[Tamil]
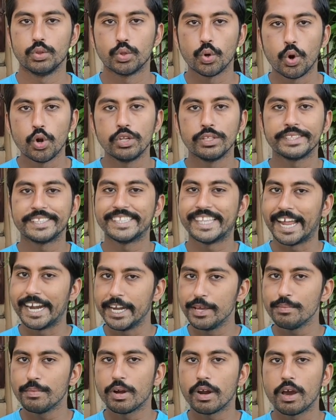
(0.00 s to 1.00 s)
தோல்
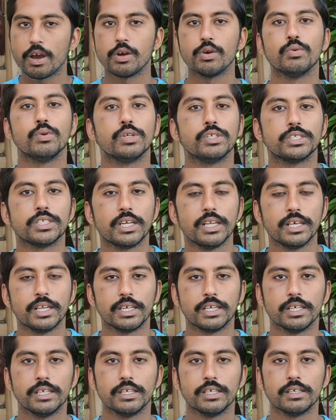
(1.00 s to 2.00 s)
தடிமனாகும் ஒரு
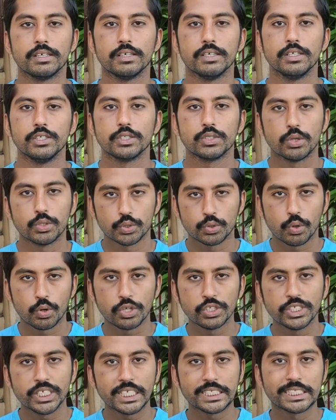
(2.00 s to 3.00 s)
சிலருக்கு ஸோ
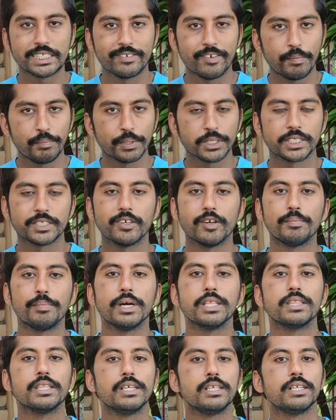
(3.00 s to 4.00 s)
சொரிஞ்சா சிவப்பு
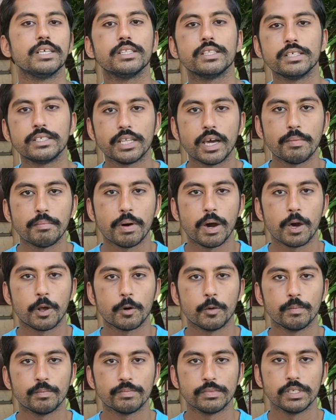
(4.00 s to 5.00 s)
சிவப்பா திட்டு திட்டா
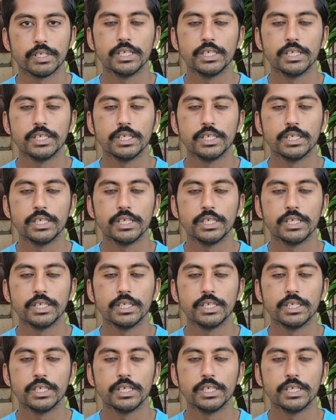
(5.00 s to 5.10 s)
மாறும்